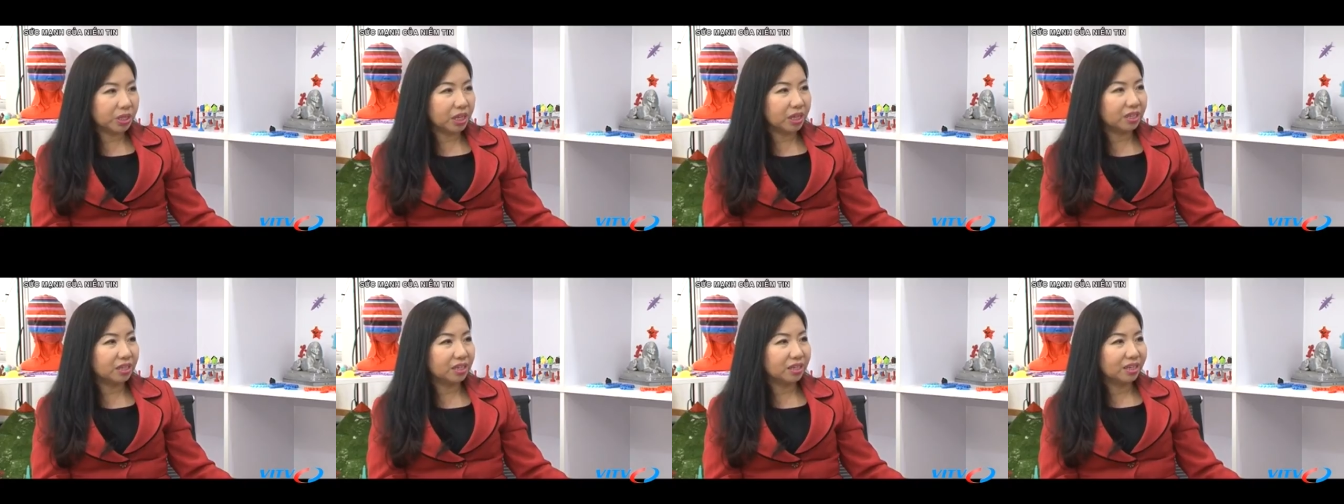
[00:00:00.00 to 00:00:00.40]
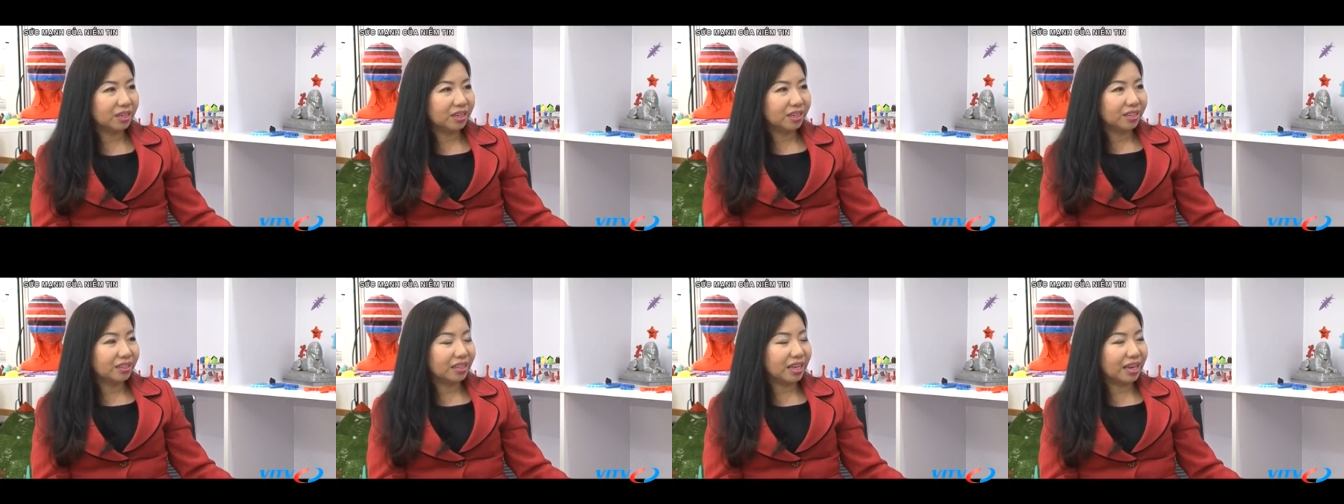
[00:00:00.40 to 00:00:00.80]
ty
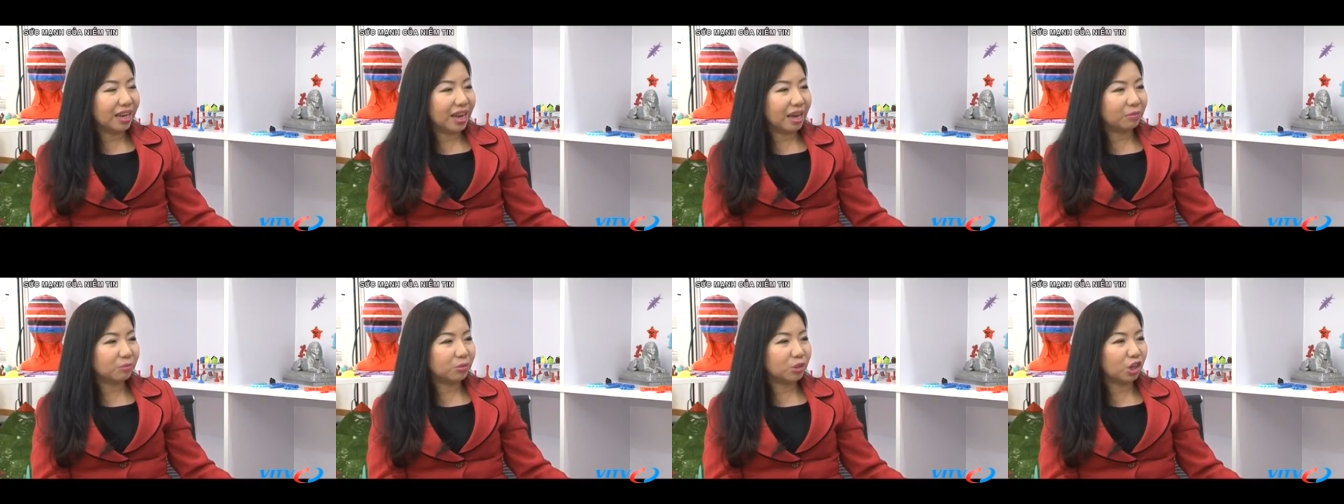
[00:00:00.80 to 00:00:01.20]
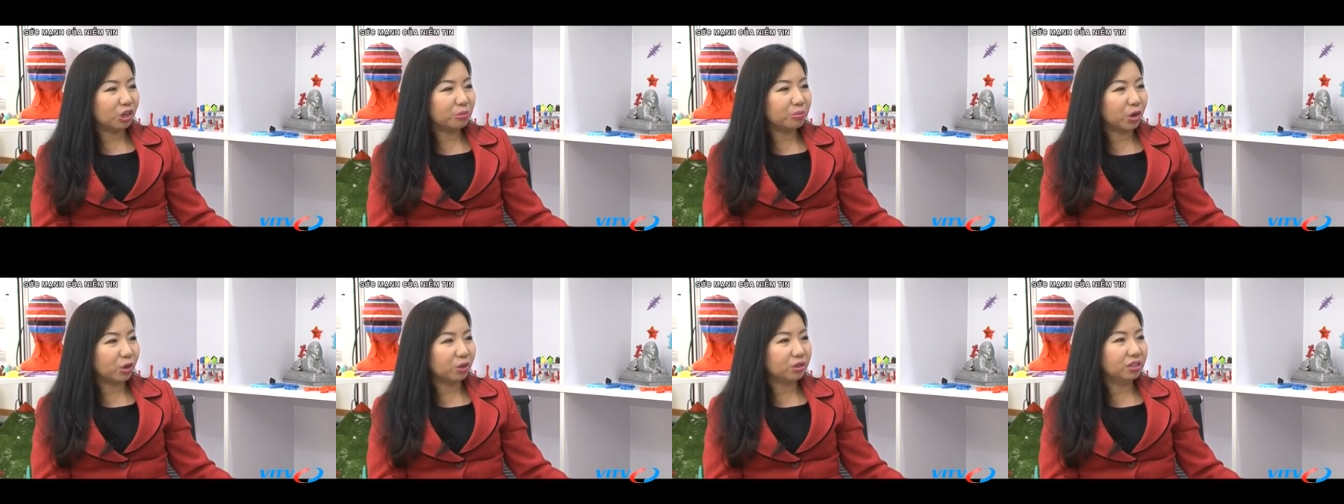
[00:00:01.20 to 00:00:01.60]
để làm cho
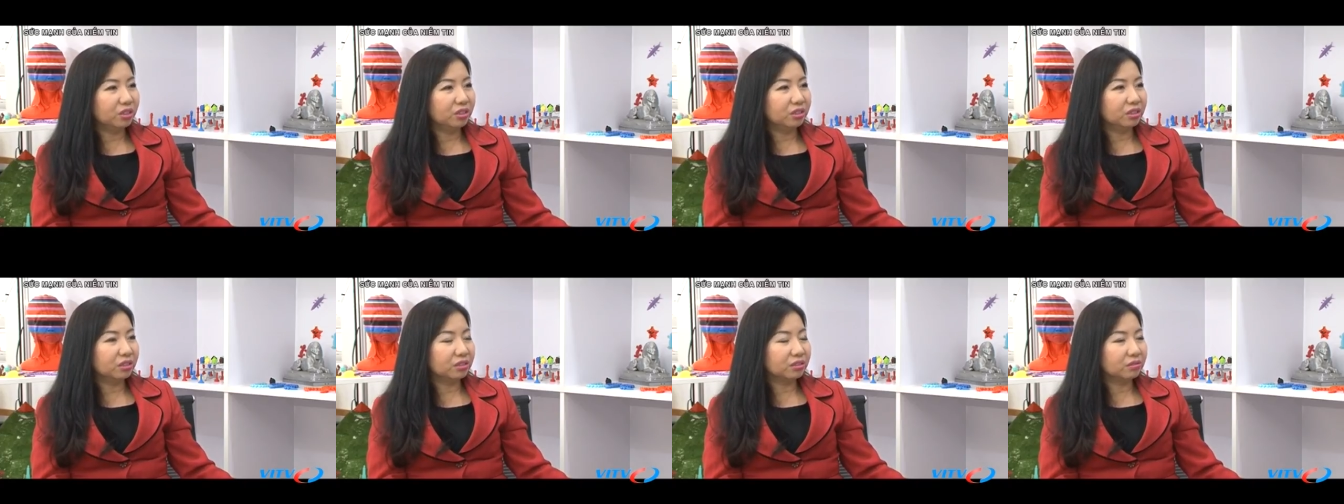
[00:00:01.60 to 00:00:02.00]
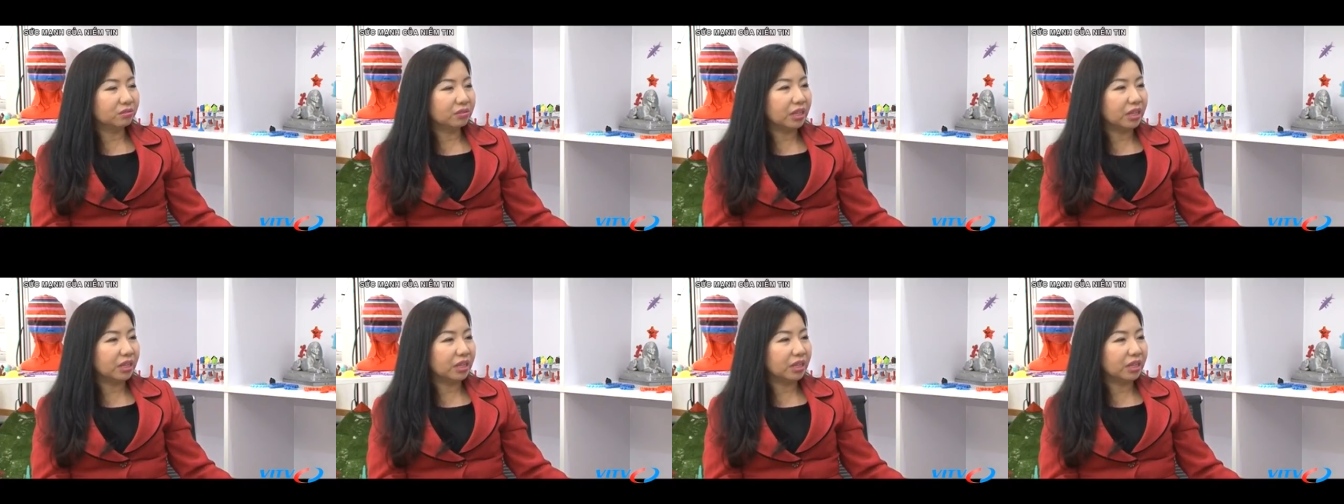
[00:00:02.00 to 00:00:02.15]
mọi người